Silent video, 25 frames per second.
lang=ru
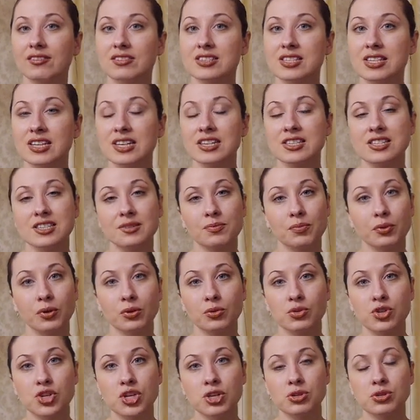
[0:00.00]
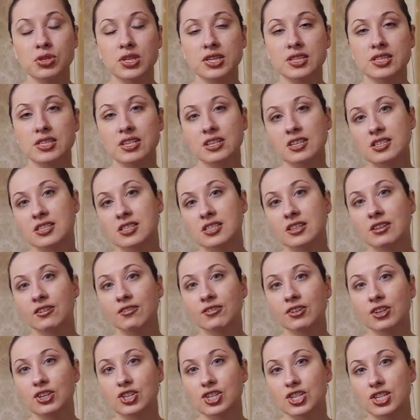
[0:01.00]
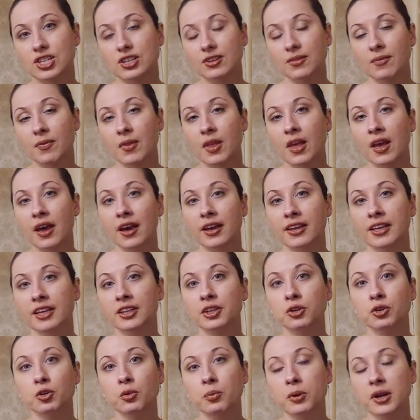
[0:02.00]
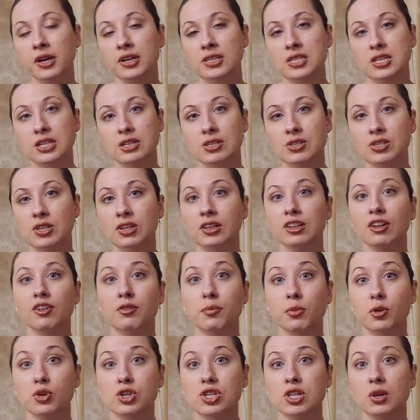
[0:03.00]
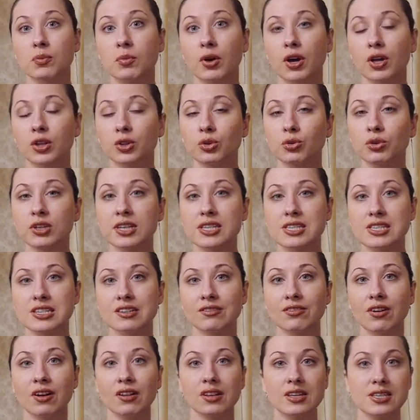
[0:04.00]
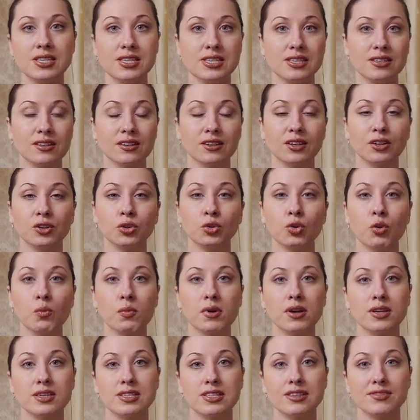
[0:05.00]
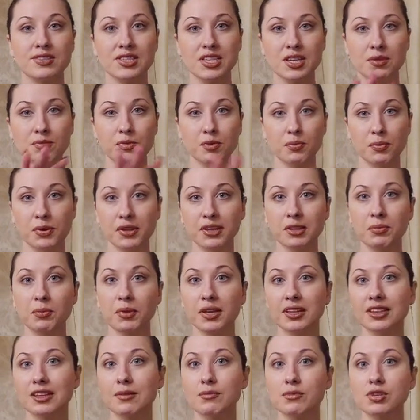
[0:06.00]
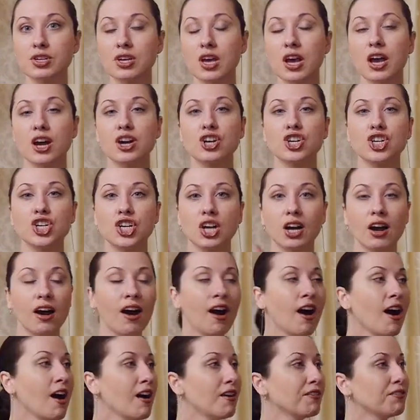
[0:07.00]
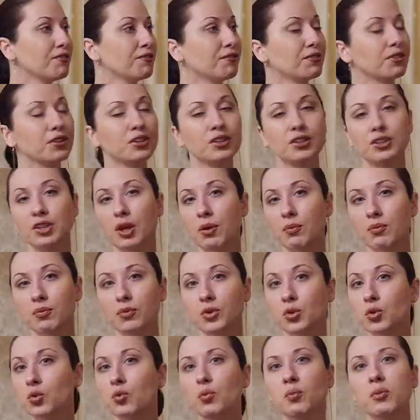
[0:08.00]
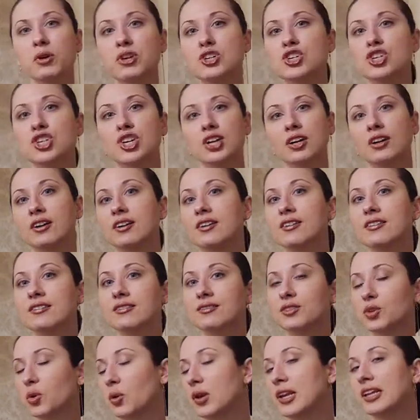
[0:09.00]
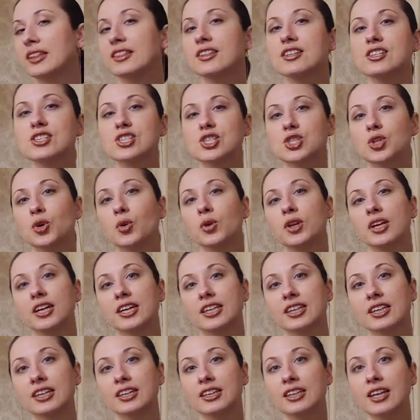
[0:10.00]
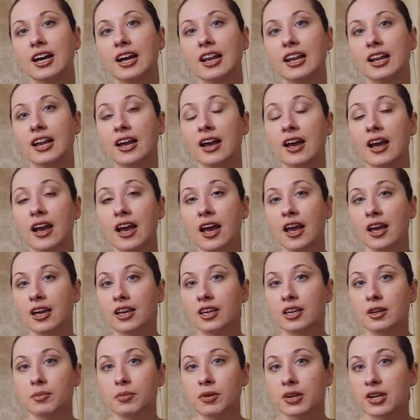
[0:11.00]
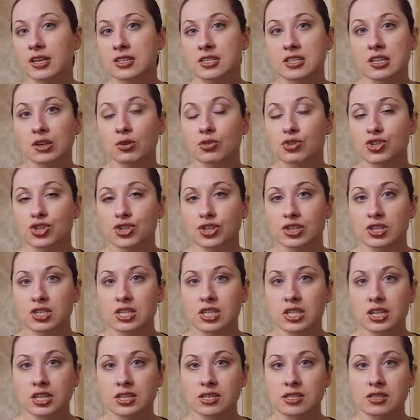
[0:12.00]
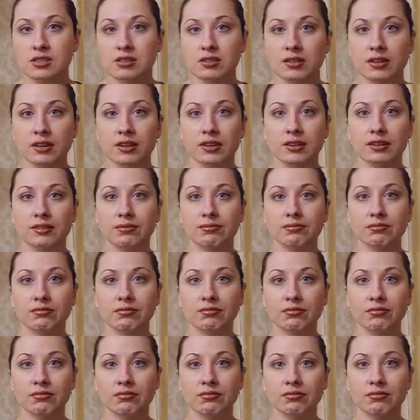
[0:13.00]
знаете, получаются интересные вещи. Я такую практику делала в прошлом году, я сливалась э, дома со всеми предметами, шкаф, э, там тумбочка, туалетный столик и так далее. И приходили очень интересные